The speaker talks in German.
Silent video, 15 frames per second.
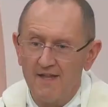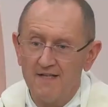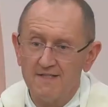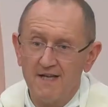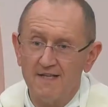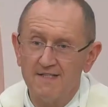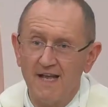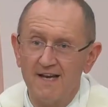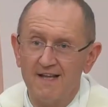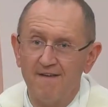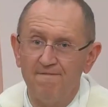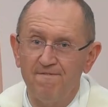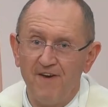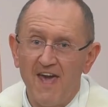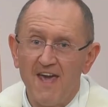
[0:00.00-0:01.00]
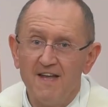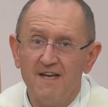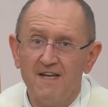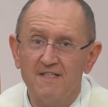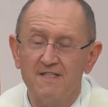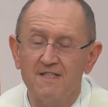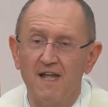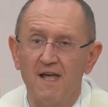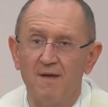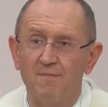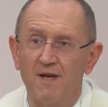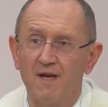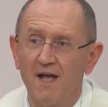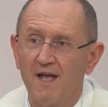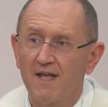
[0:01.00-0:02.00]
das als ein Gefängnis nehmen.
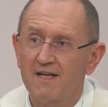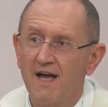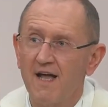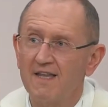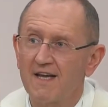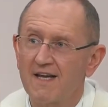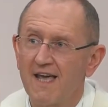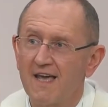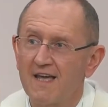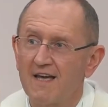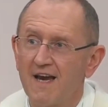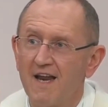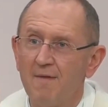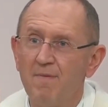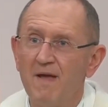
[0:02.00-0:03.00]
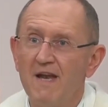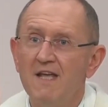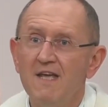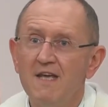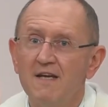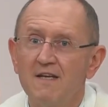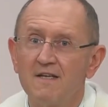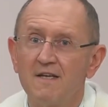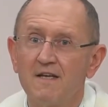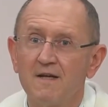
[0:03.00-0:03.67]
Ich kann dagegen rebellieren.